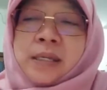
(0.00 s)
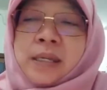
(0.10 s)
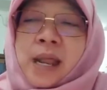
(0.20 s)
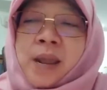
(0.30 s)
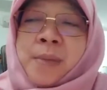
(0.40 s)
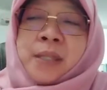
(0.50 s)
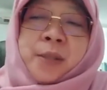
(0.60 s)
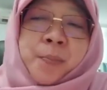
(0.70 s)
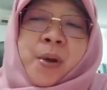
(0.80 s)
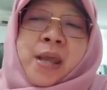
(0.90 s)
di dalam
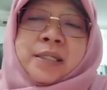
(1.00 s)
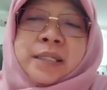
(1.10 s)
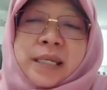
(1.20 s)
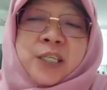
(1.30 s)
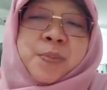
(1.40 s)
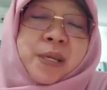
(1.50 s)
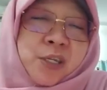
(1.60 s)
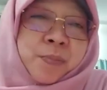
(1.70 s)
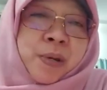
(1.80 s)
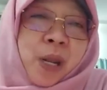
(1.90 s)
enterprise risk
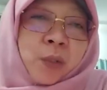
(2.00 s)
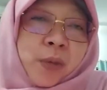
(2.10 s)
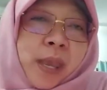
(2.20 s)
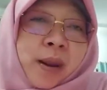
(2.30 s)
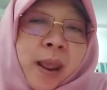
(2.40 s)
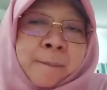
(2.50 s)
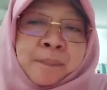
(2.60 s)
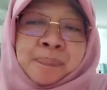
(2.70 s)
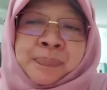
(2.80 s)
management atau IRM.